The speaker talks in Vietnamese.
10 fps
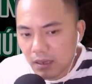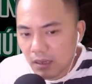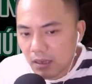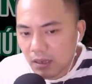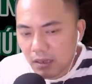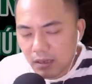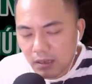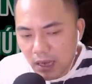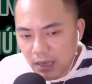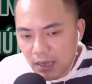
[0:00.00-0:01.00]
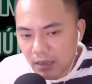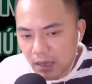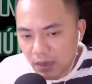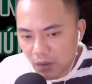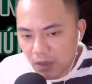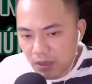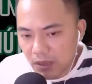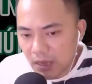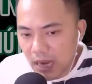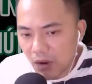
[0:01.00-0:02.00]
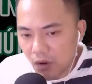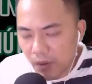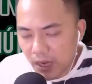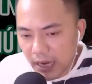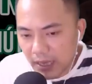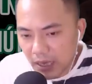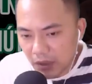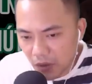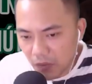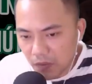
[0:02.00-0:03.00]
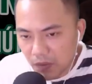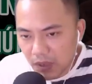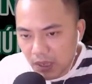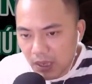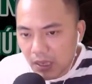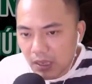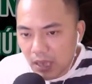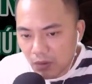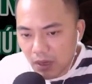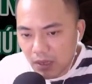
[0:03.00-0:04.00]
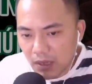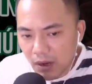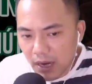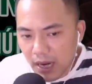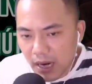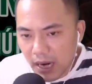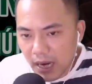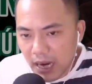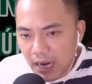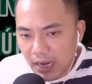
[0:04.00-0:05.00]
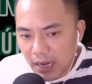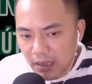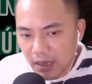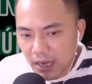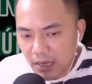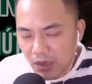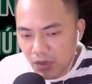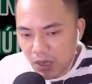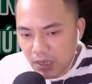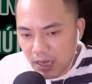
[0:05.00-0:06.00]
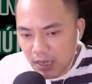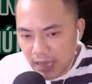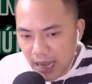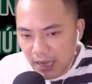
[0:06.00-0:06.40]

thằng Nhật, thằng Tuân đang ngồi bên cạnh thằng Tùng. Thằng Tuân có lẽ đã kể lại hết tất cả những chuyện xảy ra cho thằng